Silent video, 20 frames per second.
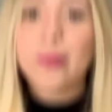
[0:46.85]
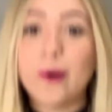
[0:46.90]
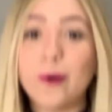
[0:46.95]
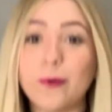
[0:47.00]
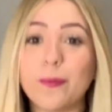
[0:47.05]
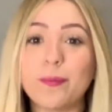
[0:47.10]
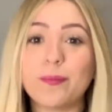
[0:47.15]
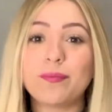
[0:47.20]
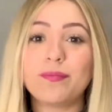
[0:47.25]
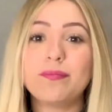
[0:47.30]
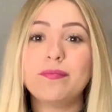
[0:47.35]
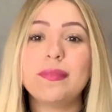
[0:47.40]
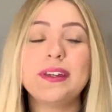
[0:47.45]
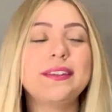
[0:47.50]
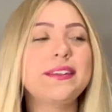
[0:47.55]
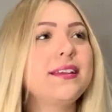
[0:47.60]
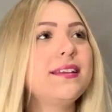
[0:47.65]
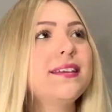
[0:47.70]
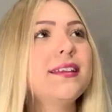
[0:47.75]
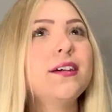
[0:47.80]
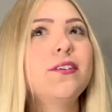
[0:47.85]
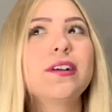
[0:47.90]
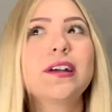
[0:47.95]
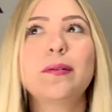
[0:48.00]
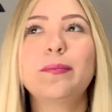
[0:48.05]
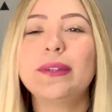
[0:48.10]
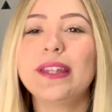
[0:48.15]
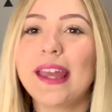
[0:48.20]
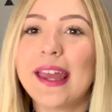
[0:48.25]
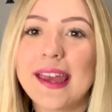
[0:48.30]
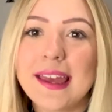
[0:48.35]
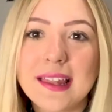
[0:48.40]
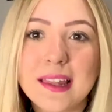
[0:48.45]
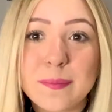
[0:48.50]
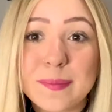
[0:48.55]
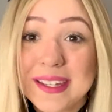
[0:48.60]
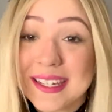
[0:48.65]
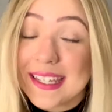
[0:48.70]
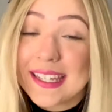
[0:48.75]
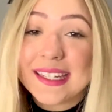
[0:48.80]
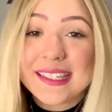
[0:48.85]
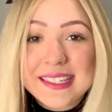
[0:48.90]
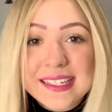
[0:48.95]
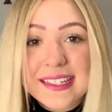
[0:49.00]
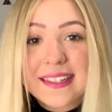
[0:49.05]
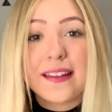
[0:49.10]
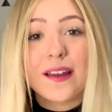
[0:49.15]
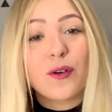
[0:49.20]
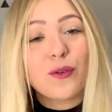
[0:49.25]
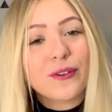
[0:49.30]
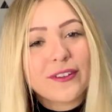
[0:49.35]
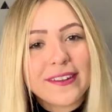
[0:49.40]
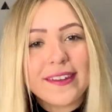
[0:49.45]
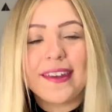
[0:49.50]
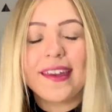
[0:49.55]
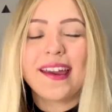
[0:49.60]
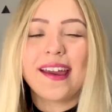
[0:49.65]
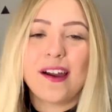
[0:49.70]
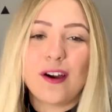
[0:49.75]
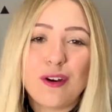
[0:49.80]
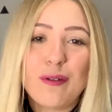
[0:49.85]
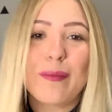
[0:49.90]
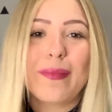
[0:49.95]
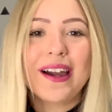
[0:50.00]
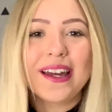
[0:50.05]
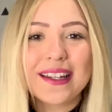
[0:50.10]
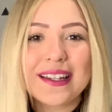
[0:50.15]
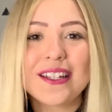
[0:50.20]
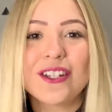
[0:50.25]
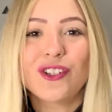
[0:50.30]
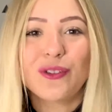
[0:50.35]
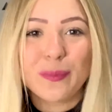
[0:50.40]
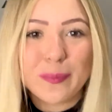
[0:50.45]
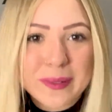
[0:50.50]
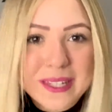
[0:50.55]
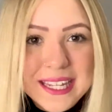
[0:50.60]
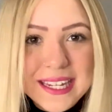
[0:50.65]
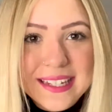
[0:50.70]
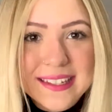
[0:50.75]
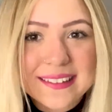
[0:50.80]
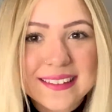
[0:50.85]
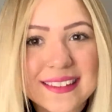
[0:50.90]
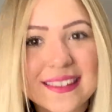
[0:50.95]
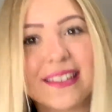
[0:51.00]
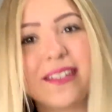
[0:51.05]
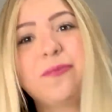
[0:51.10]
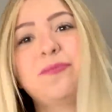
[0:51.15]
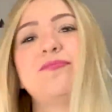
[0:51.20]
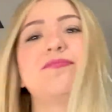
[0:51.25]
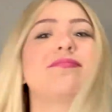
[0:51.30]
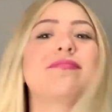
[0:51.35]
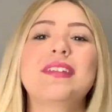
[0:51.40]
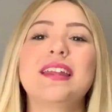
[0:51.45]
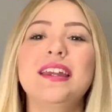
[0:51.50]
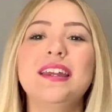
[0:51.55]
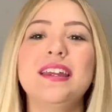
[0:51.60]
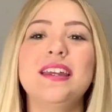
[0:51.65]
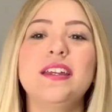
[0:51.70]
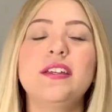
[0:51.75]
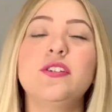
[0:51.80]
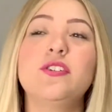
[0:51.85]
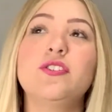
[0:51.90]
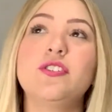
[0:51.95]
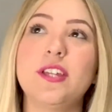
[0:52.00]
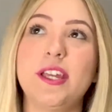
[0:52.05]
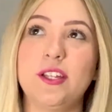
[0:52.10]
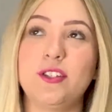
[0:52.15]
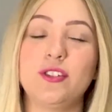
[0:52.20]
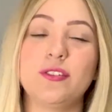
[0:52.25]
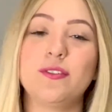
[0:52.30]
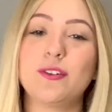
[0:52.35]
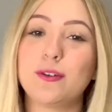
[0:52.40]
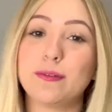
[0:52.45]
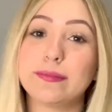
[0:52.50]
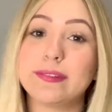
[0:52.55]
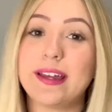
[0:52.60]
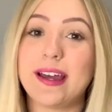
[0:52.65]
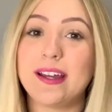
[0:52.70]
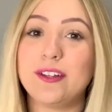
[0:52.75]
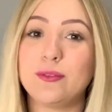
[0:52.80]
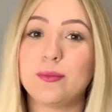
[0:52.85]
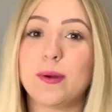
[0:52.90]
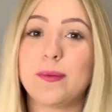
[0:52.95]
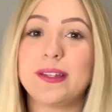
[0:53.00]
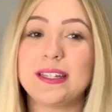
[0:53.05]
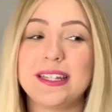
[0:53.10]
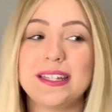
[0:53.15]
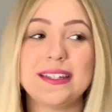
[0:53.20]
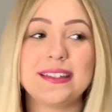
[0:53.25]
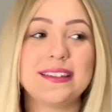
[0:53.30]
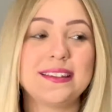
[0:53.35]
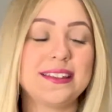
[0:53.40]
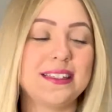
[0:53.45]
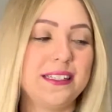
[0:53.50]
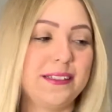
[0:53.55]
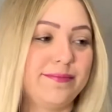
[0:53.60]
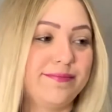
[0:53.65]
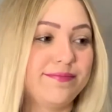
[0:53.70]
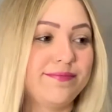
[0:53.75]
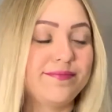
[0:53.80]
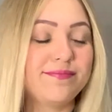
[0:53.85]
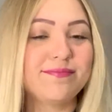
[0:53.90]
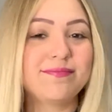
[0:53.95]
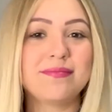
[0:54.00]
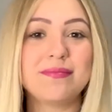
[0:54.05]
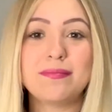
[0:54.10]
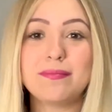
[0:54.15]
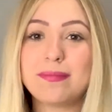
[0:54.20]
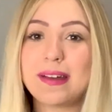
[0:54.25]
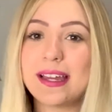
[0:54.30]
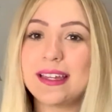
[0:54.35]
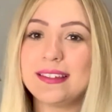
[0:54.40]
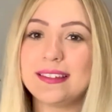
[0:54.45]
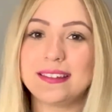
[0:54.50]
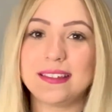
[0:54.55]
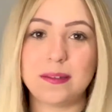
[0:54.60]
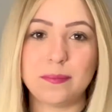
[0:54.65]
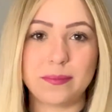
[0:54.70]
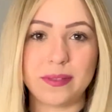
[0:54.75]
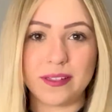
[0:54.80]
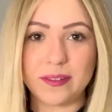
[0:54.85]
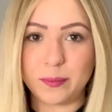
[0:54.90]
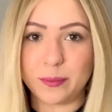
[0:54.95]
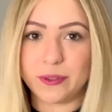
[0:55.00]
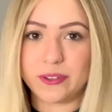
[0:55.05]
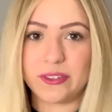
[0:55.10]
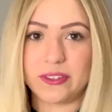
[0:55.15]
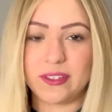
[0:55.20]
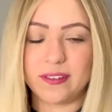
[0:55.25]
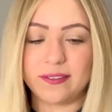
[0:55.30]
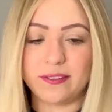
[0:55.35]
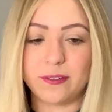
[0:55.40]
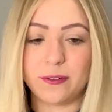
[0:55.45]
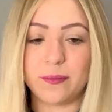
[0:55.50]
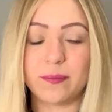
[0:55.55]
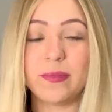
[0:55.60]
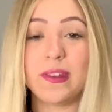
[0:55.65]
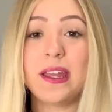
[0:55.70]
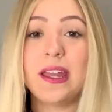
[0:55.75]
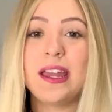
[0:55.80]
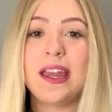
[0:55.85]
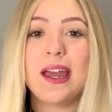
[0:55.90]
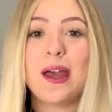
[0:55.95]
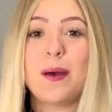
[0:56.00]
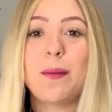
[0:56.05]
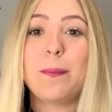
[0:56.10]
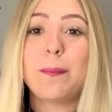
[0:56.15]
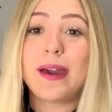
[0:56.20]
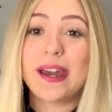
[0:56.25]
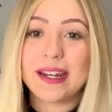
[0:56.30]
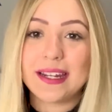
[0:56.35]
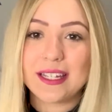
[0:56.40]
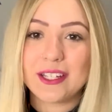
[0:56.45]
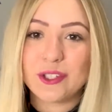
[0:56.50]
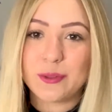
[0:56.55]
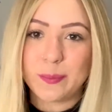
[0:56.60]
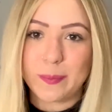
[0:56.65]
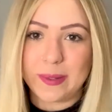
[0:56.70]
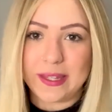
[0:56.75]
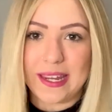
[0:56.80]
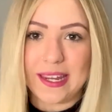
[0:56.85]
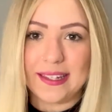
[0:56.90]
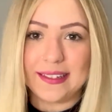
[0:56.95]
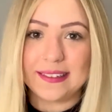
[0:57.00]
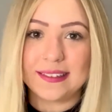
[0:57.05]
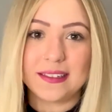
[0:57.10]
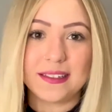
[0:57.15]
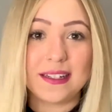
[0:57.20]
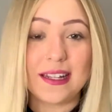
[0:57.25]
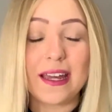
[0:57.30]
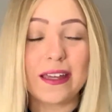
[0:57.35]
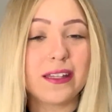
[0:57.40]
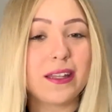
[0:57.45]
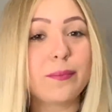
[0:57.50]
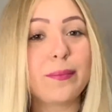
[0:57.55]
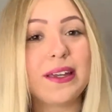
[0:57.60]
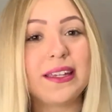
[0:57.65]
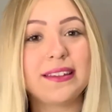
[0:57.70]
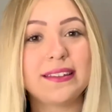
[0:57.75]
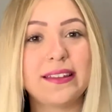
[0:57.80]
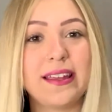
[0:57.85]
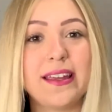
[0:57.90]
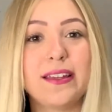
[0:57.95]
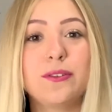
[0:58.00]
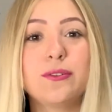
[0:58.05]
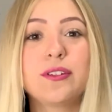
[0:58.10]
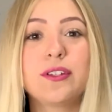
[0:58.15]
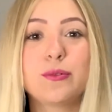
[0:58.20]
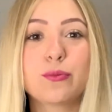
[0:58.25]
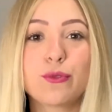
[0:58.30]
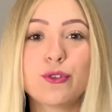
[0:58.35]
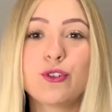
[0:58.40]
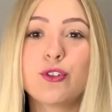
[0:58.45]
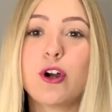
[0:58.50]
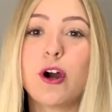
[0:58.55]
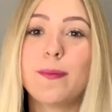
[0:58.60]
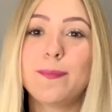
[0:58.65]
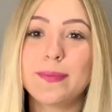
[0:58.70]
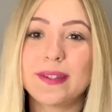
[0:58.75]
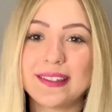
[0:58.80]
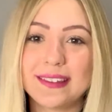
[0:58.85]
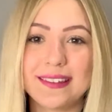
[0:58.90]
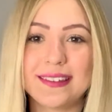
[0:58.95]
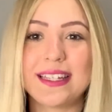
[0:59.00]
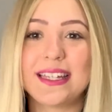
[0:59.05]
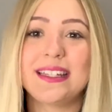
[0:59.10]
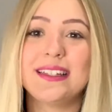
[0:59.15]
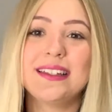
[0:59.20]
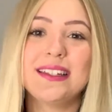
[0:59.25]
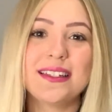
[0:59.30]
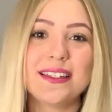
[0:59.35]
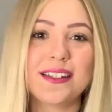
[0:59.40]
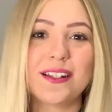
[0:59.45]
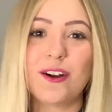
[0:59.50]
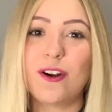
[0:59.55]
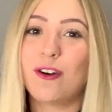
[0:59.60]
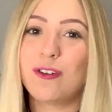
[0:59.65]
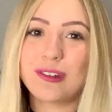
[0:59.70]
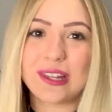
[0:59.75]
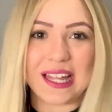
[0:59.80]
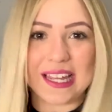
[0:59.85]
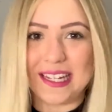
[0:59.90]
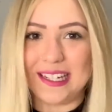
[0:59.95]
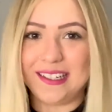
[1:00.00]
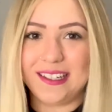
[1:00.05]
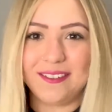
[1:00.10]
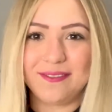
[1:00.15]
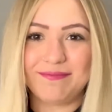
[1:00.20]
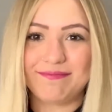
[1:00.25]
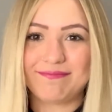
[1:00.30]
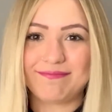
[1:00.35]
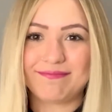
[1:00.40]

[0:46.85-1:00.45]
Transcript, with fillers: Bom, mas então, Gabriela, minha querida, o que é um marketplace? Gente, eu vou contar de uma maneira assim mais simples possível. Marketplace nada mais é do que um shopping center online.